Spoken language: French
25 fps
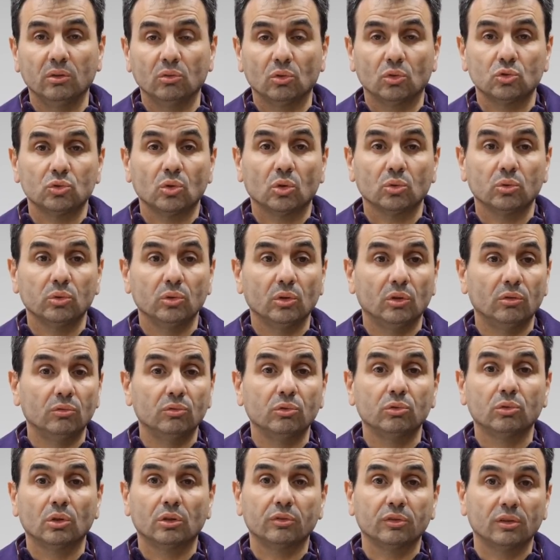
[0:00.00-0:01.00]
Aujourd'hui on
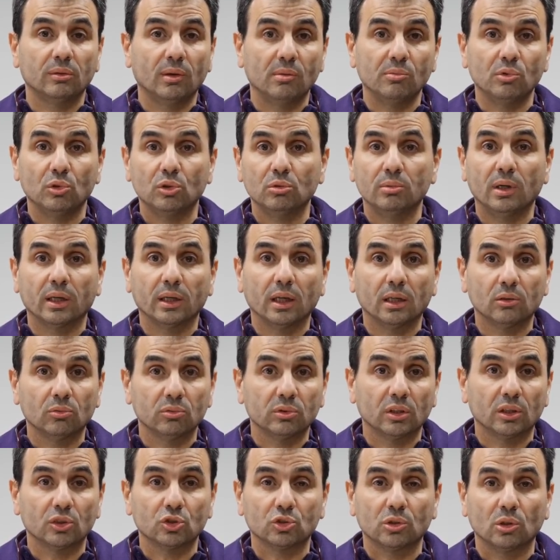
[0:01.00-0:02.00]
vous offre même une baguette, vous
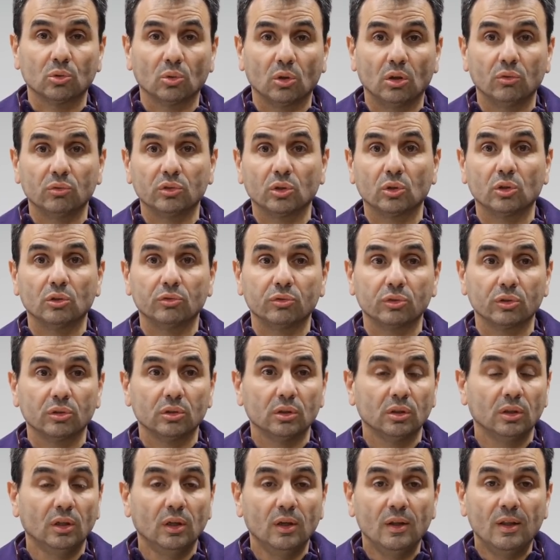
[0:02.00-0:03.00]
en achetez trois, on vous en offre une.